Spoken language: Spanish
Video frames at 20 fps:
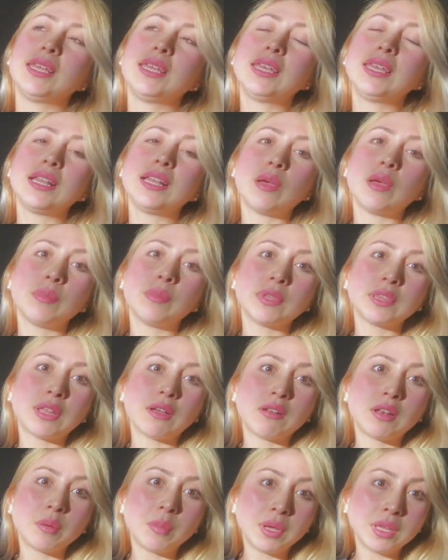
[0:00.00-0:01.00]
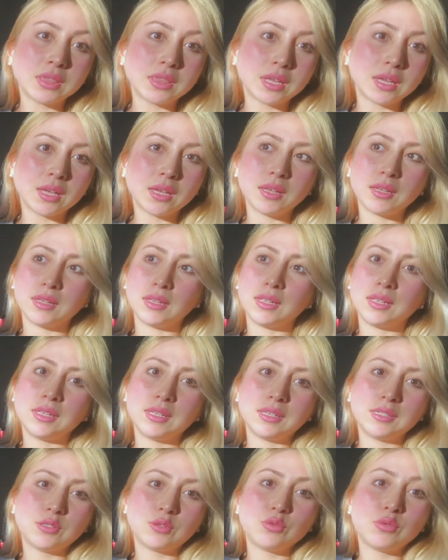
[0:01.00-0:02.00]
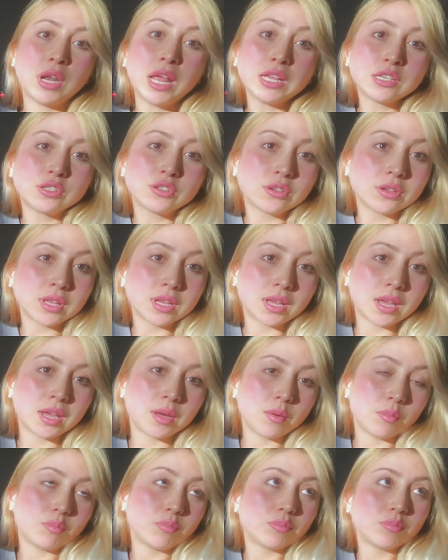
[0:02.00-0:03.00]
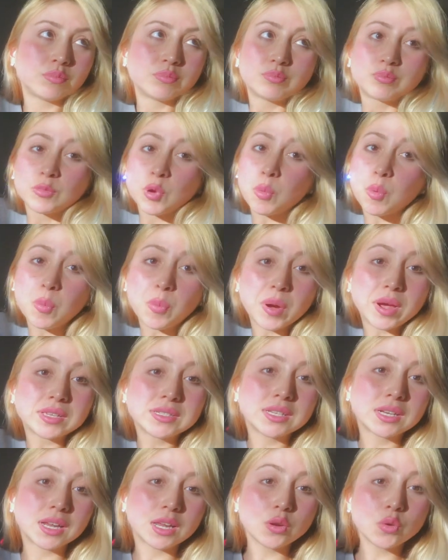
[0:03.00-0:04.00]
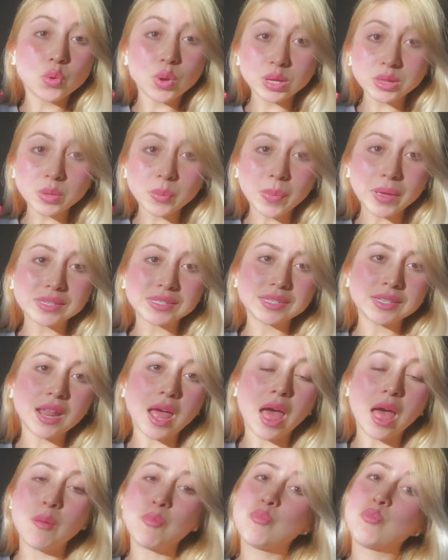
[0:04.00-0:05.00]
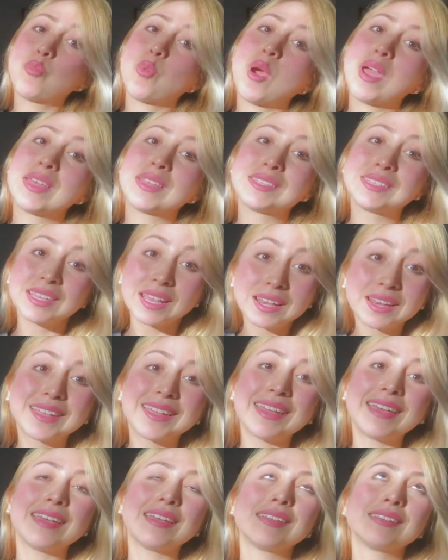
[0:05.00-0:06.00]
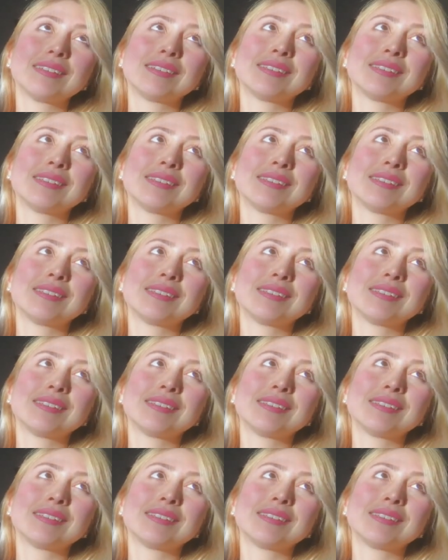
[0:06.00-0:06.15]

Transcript: Y lamentablemente es un hecho de que como puede ser que nunca te pase nada, puede ser que